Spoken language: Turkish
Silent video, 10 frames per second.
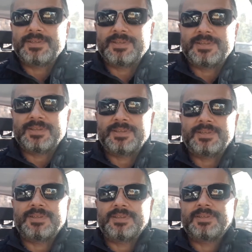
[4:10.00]

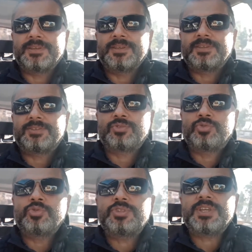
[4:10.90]
E,
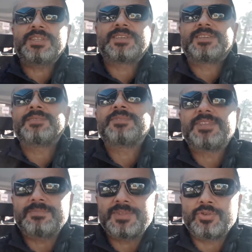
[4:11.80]
Türkiye'de kim
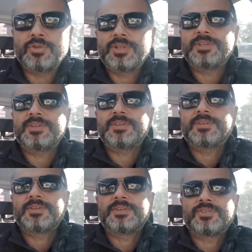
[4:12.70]
kimdir olayı
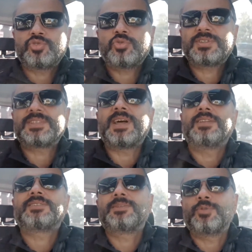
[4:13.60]
çok
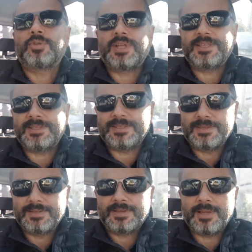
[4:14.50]
sağlıklı bir olay değil.
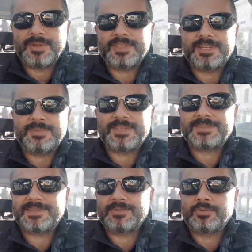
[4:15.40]
Ama girmek
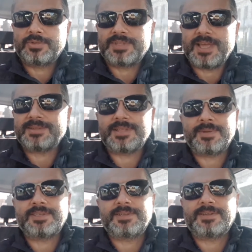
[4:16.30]
isteyen olursa her
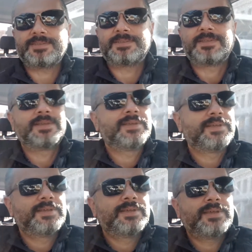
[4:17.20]
zaman gireriz.
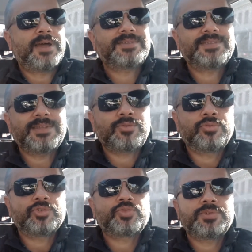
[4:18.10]
Aslında
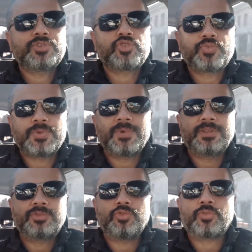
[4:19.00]
konuşmanın çok bir
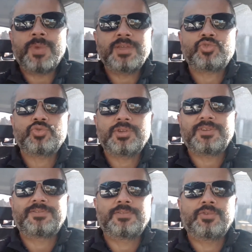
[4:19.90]
mantığı yok. Ben şuna
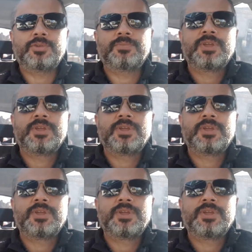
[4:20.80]
katılıyorum